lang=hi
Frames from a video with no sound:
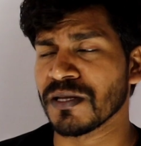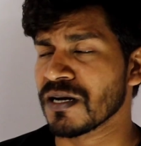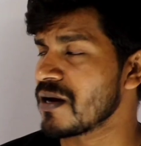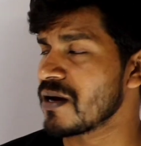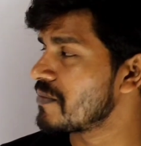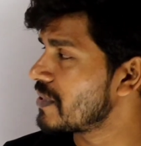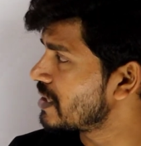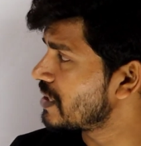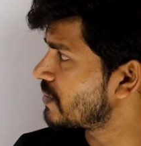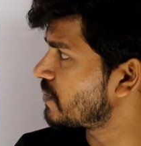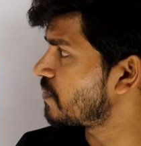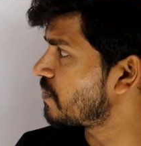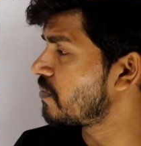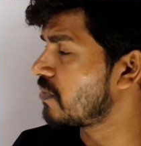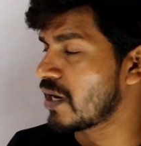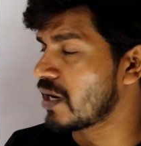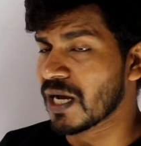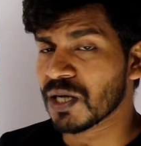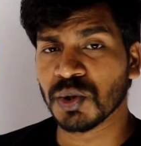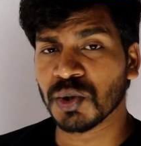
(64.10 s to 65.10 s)
पंद्रह बीस
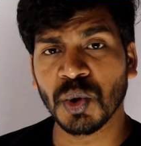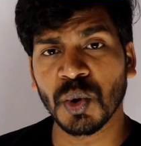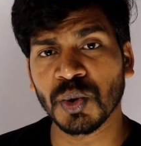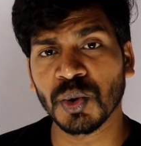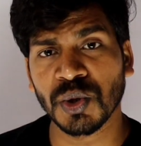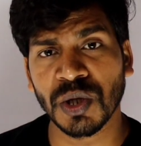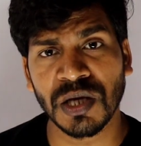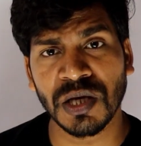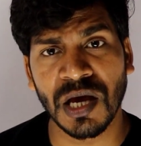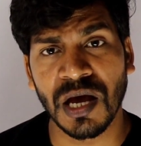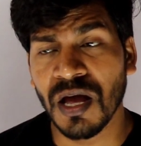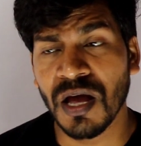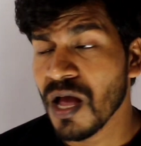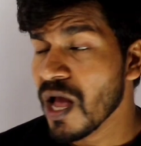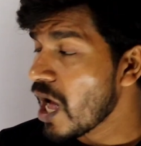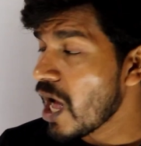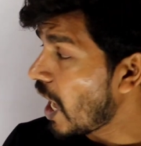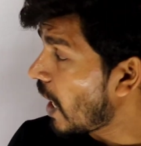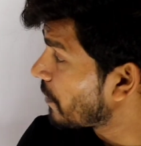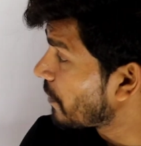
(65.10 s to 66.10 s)
लाख तो होते ही है
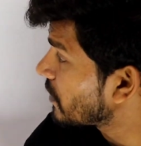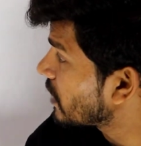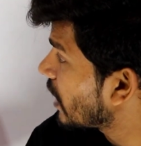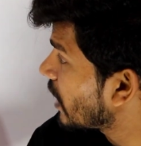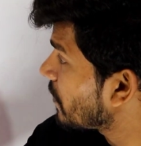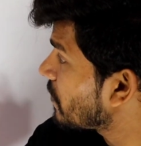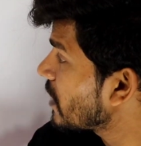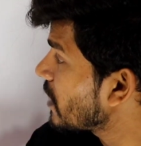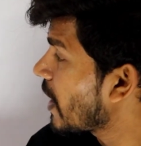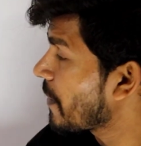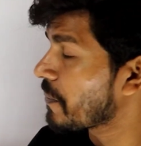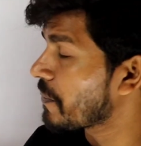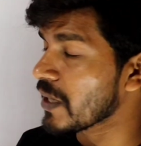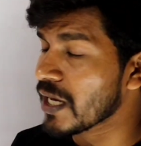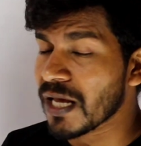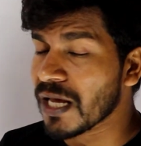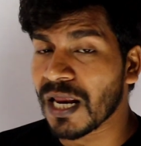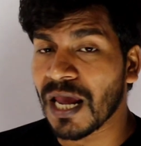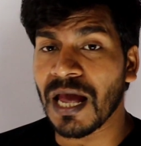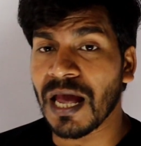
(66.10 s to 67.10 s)
अब ये भी
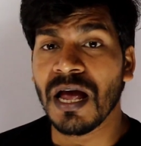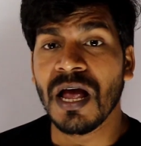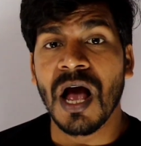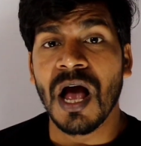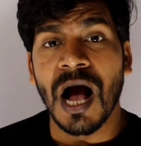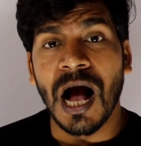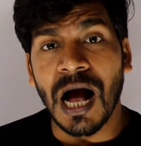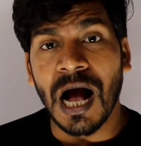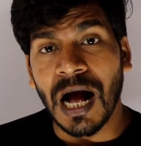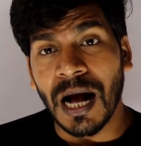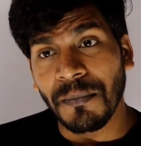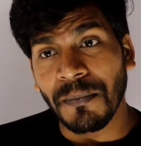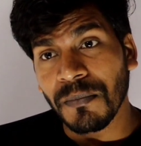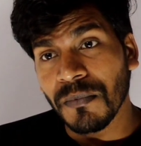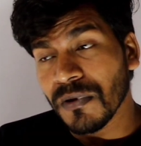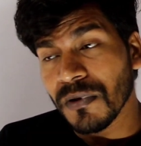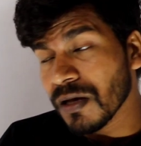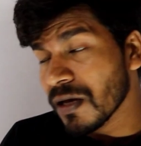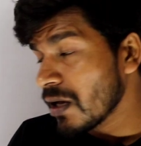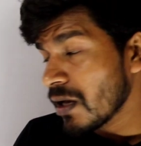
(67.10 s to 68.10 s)
अपियर है अब